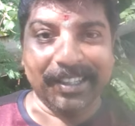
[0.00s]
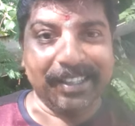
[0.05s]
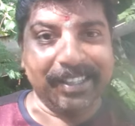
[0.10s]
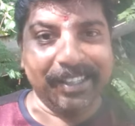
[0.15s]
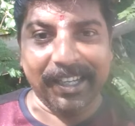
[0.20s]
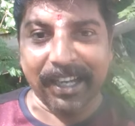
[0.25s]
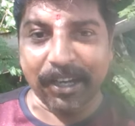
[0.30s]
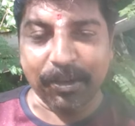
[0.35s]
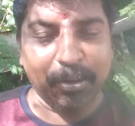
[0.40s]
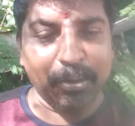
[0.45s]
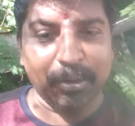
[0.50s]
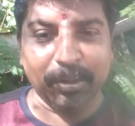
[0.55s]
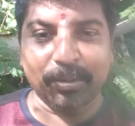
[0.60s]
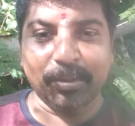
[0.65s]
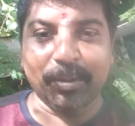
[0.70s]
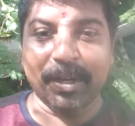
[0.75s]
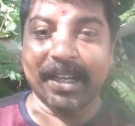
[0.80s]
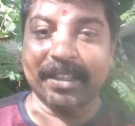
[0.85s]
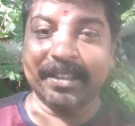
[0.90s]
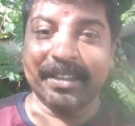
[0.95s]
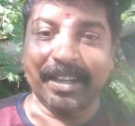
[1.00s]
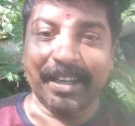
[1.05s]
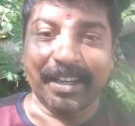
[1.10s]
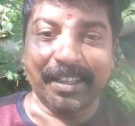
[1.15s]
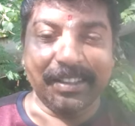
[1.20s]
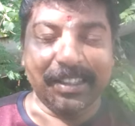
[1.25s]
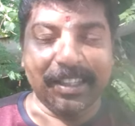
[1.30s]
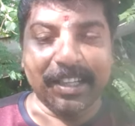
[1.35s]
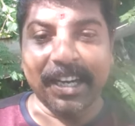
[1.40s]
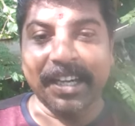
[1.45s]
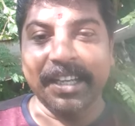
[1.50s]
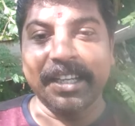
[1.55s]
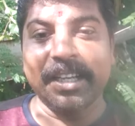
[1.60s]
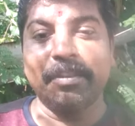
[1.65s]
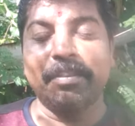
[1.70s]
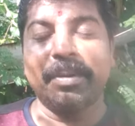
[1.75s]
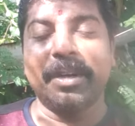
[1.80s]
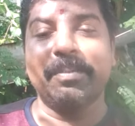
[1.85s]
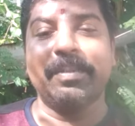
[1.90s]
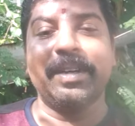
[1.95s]
எதுக்காக கோர்த்து விட்றாங்கன்னு தெரில இந்த
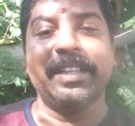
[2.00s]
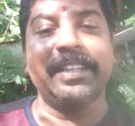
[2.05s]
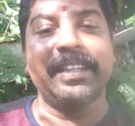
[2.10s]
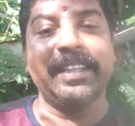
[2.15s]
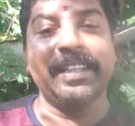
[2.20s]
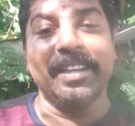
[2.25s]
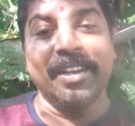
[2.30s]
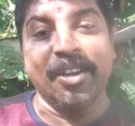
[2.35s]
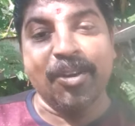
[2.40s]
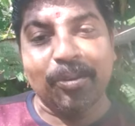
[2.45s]
நடிகன் படம் மாதிரி